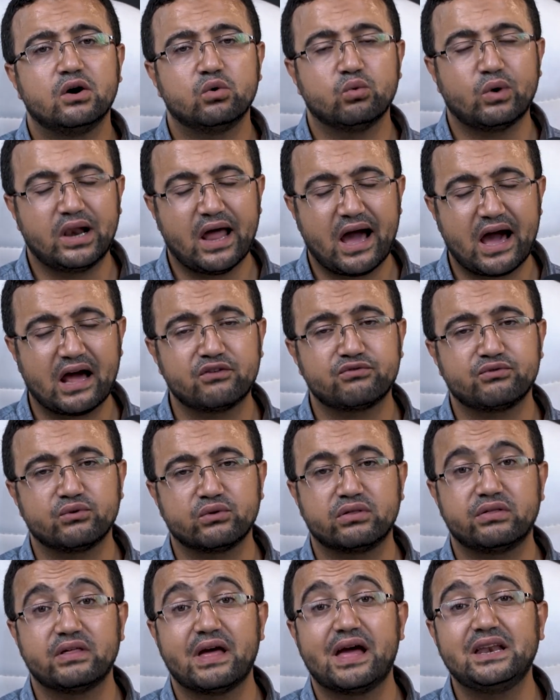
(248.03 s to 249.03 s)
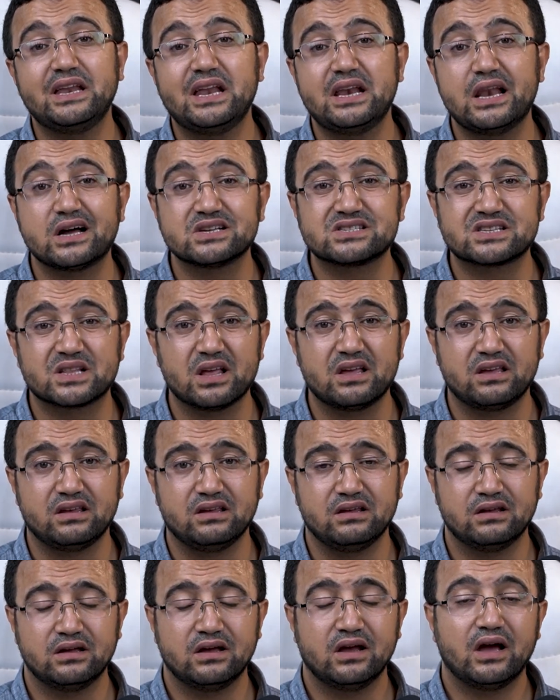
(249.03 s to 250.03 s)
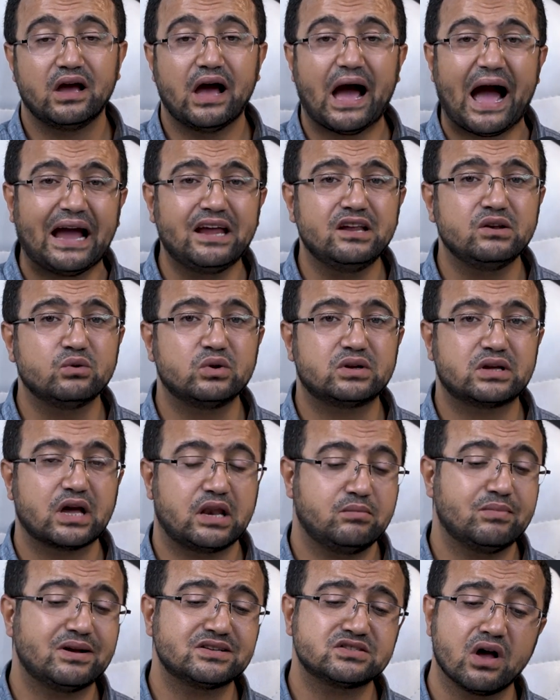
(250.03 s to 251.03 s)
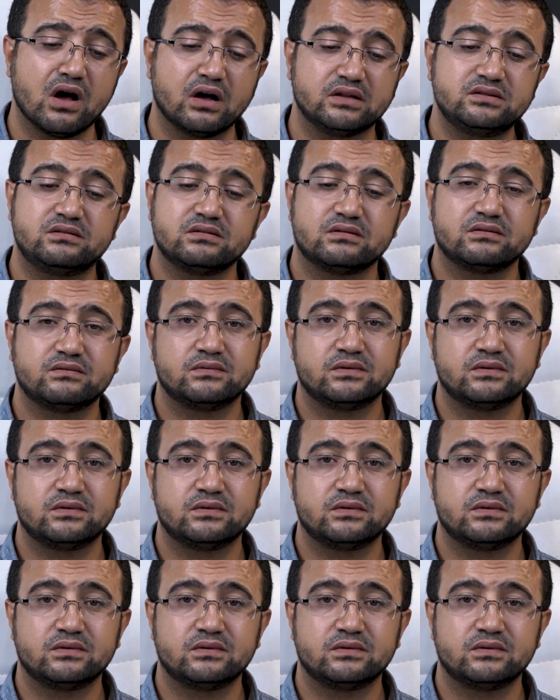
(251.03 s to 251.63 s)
هو الحرف الثاني الأصلي عين الكلمة صاد